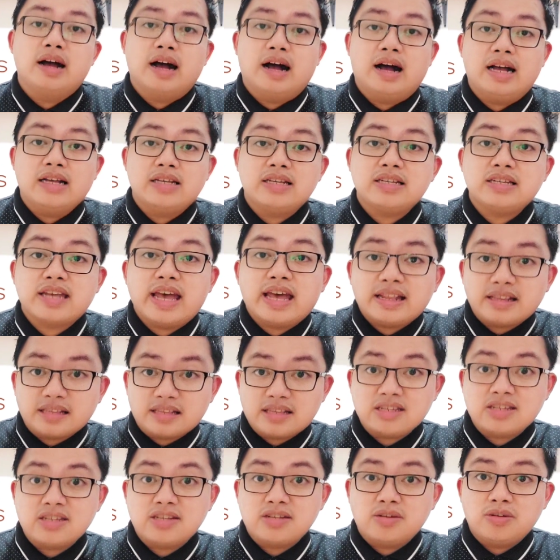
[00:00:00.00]
uh,
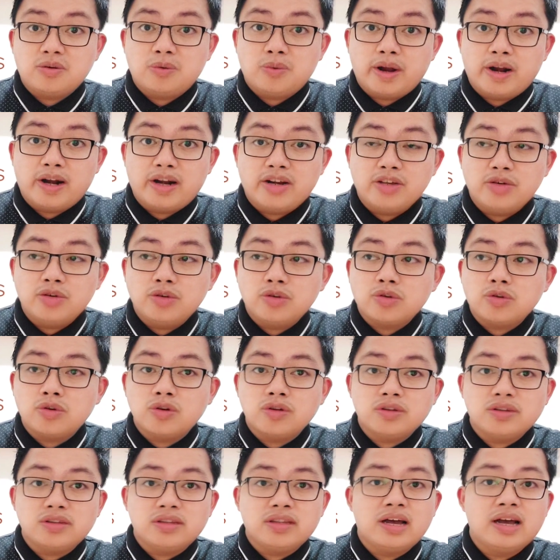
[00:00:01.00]
scents no where you
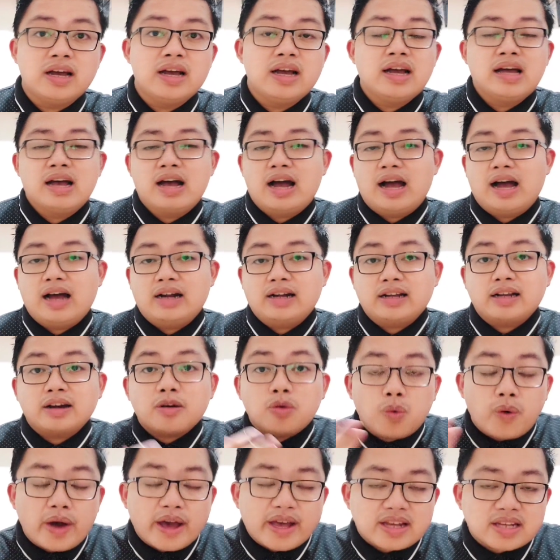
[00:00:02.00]
could uh,
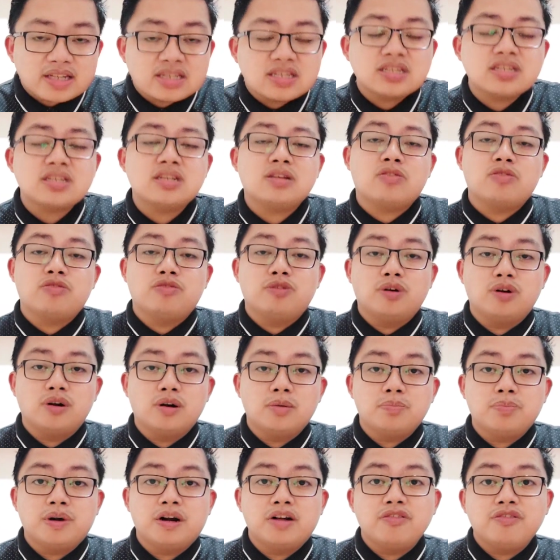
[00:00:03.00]
request
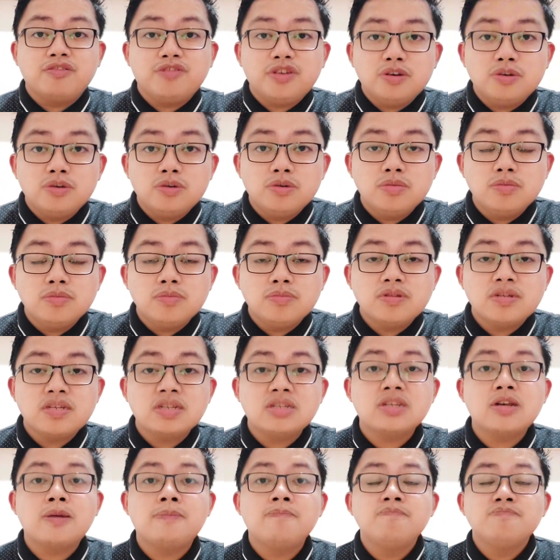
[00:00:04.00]
for
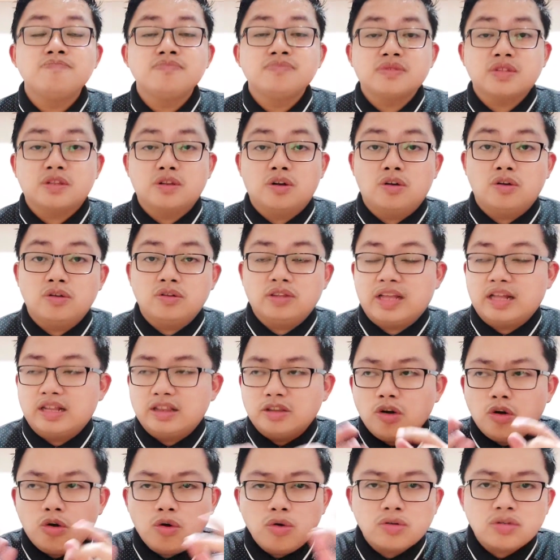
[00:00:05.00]
perfumes no
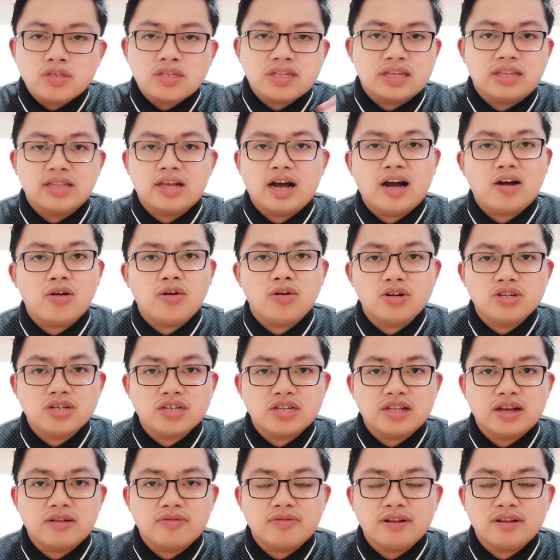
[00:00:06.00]
the notes and the
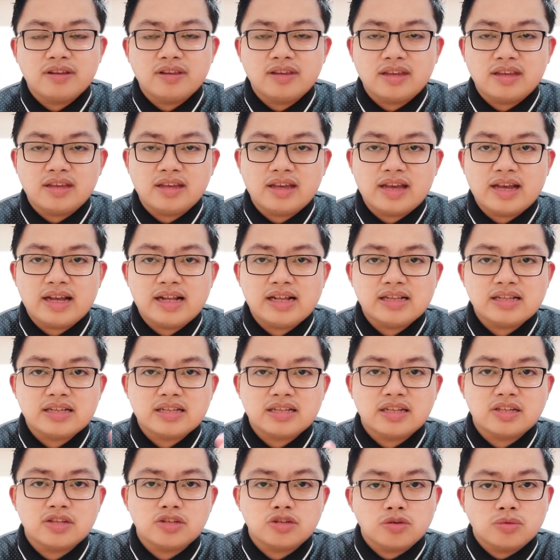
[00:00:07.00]
accords and everything
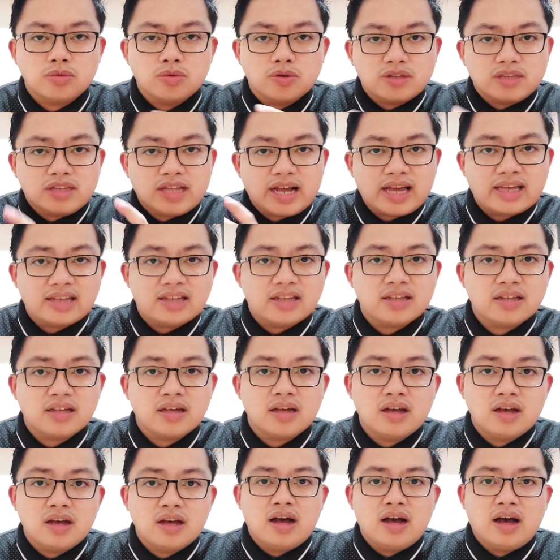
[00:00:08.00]
else that you would like
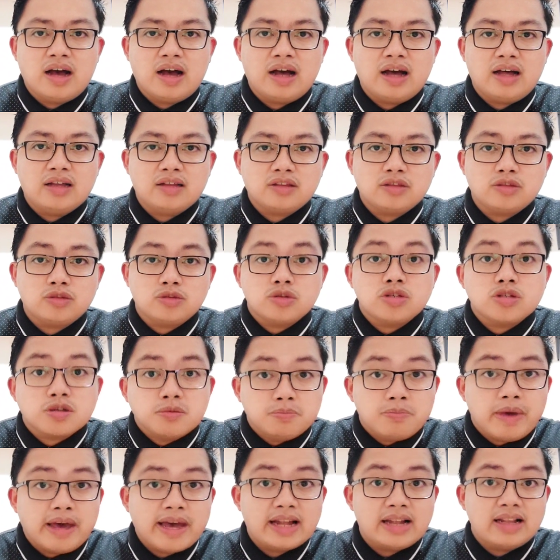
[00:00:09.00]
uh, to
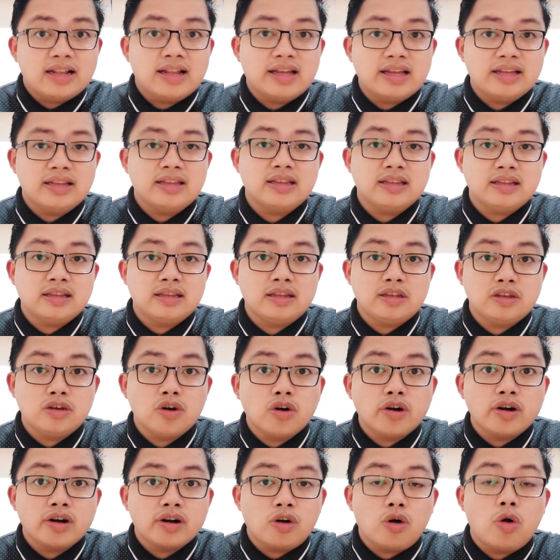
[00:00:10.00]
smell in
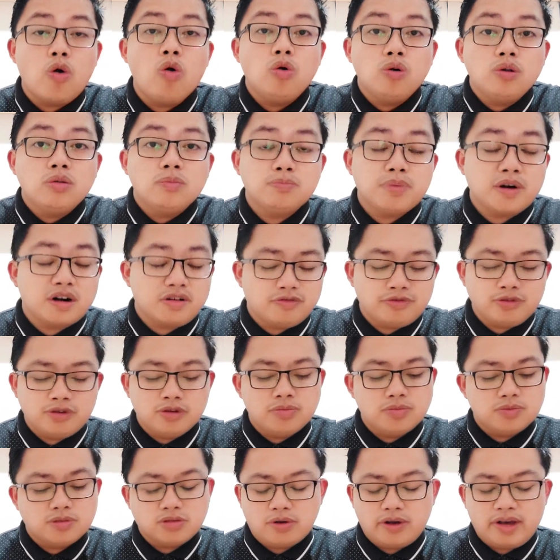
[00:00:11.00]
your own
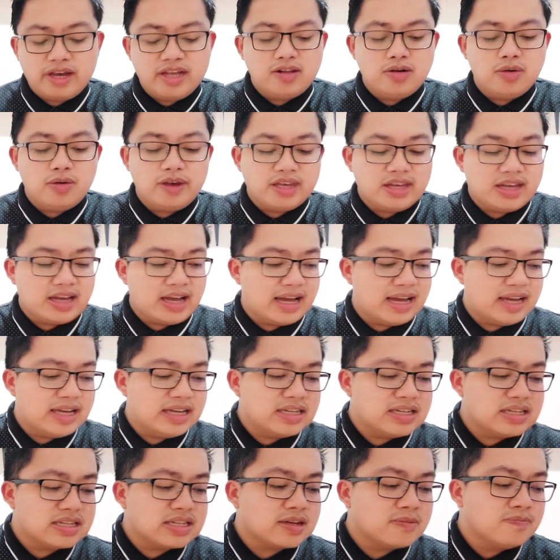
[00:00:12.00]
perfume so anyway
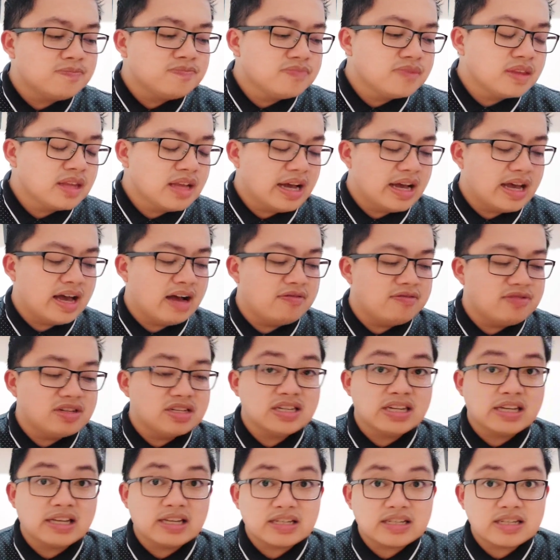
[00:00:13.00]
guys I
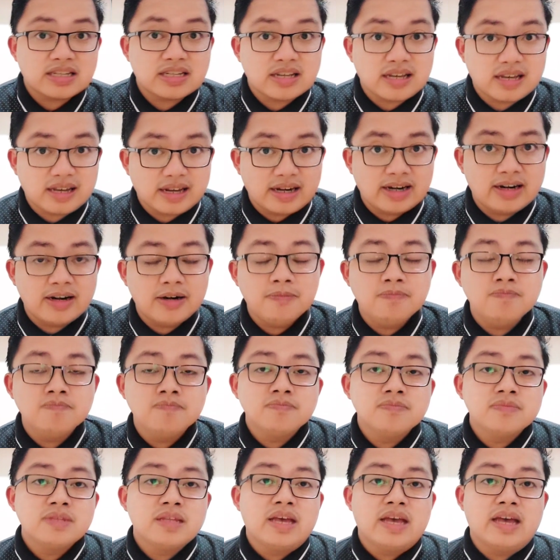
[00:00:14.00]
have six here
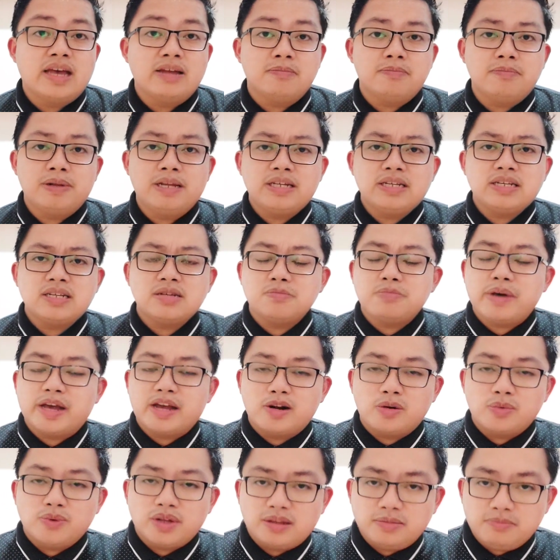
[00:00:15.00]
and please
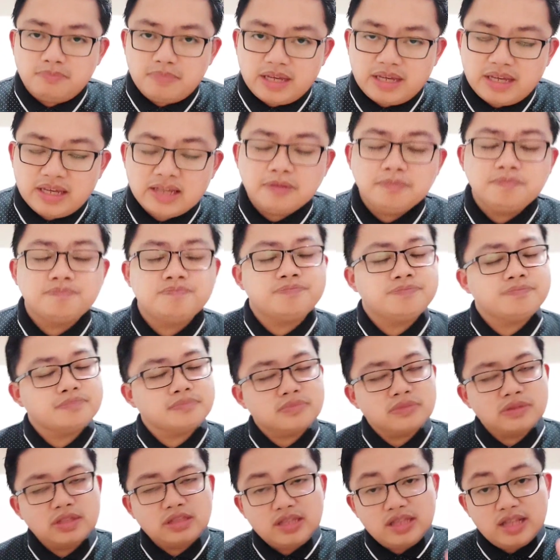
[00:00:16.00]
bear with me
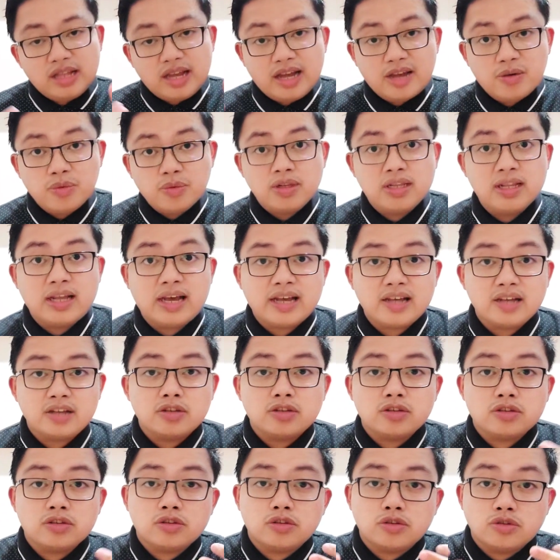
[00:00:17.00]
I would
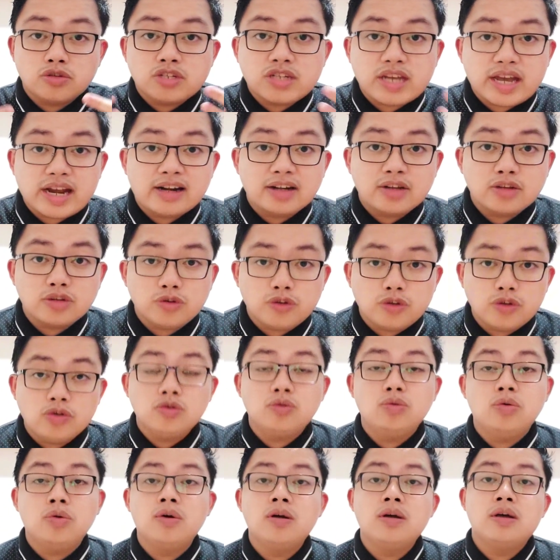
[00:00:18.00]
like to share to
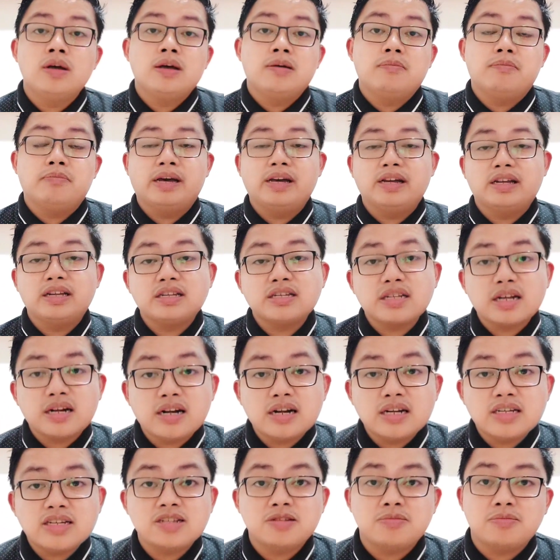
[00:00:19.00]
you my
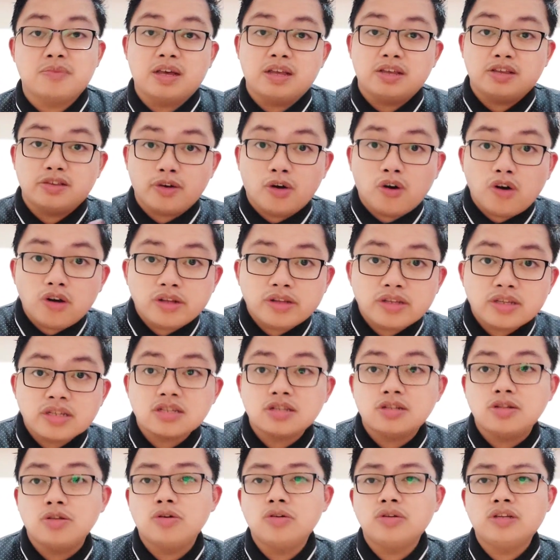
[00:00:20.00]
research, my
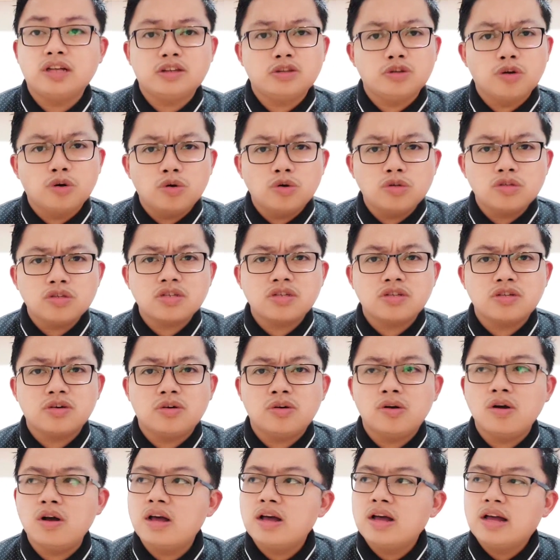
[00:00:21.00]
thoughts, no, the notes,
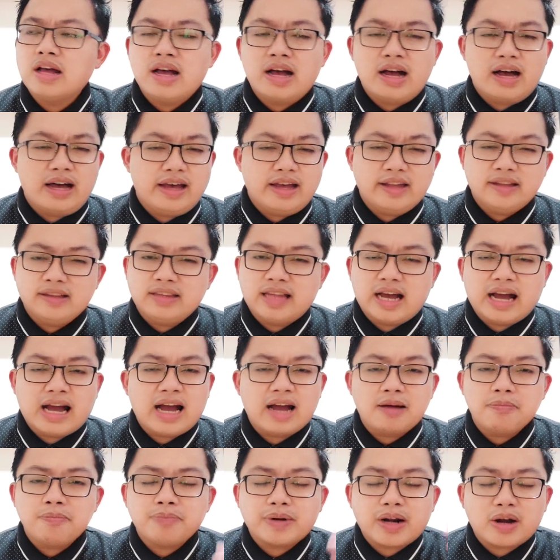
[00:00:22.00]
no. And
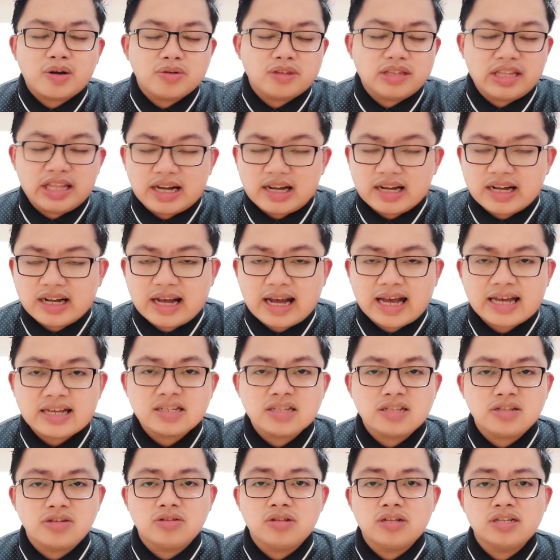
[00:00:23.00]
nakaka-proud lang
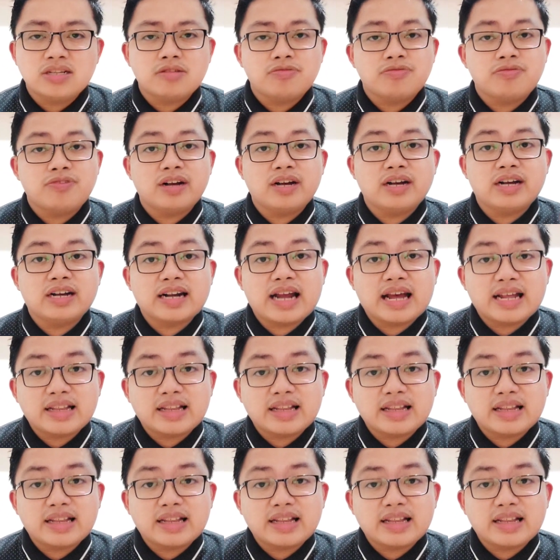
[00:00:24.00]
guys no na sa ka